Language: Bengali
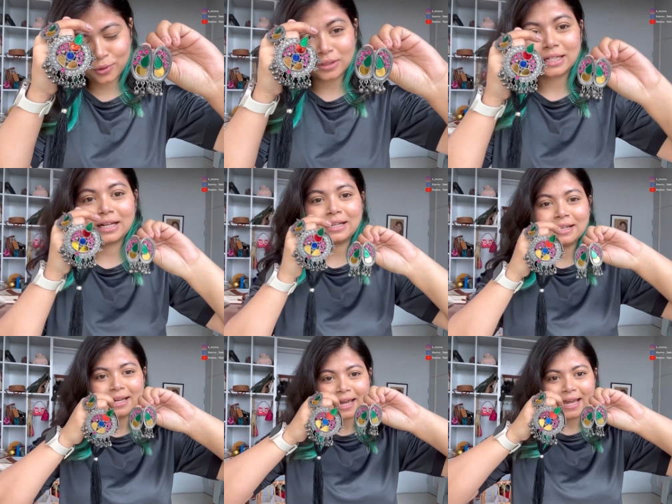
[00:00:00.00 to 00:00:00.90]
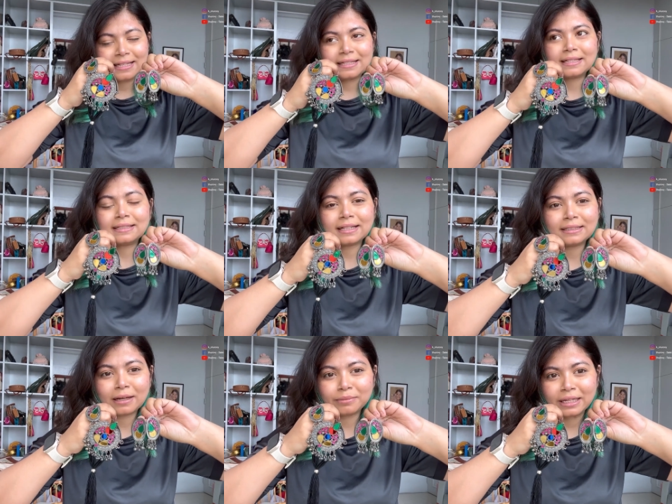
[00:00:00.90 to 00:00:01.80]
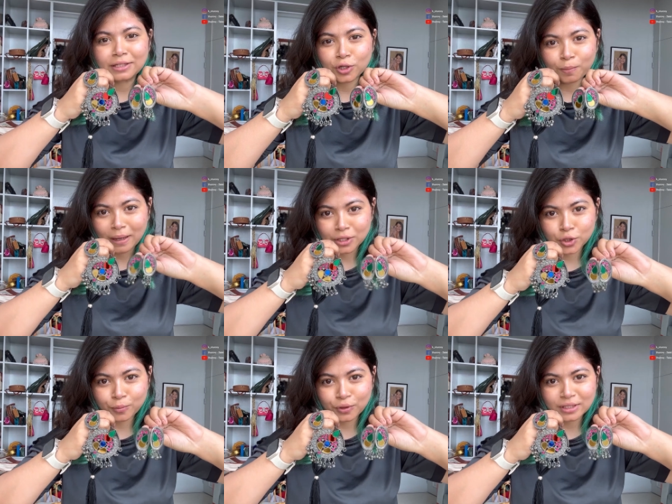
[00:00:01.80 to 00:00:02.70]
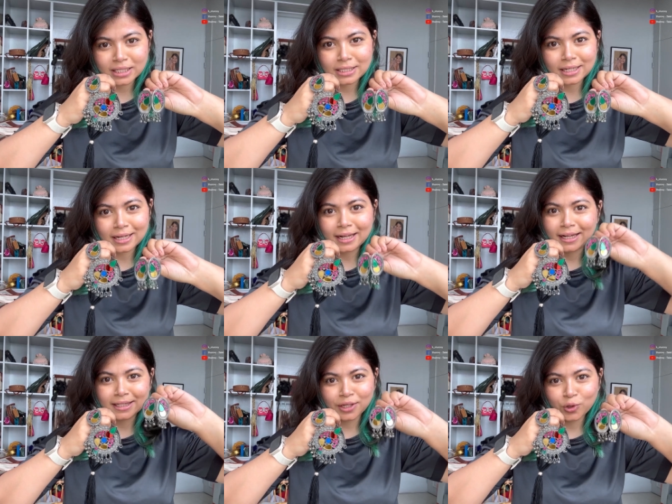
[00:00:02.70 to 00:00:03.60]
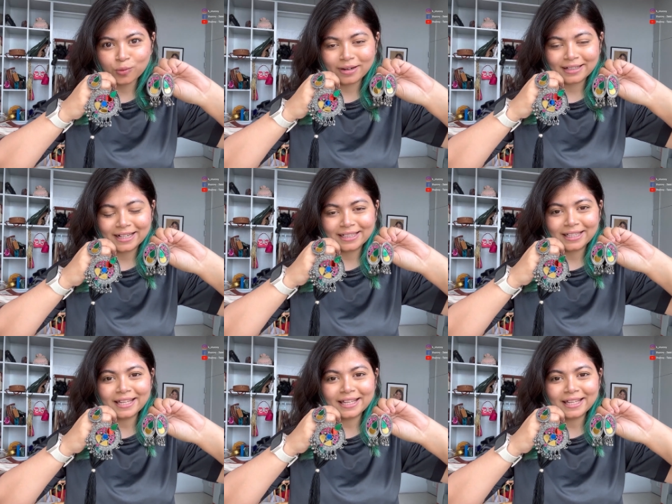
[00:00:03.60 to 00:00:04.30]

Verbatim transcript: দুলটা এই সেটটার দাম নিয়েছিল পাঁচশো টাকা এটা নিউ মার্কেট থেকে